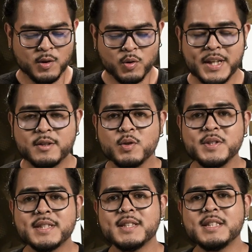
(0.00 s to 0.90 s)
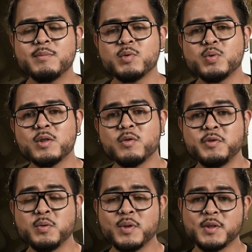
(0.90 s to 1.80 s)
Con esto ya tendríamos una
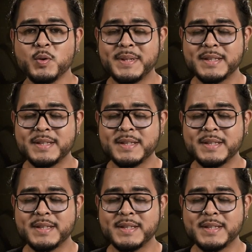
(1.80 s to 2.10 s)
configuración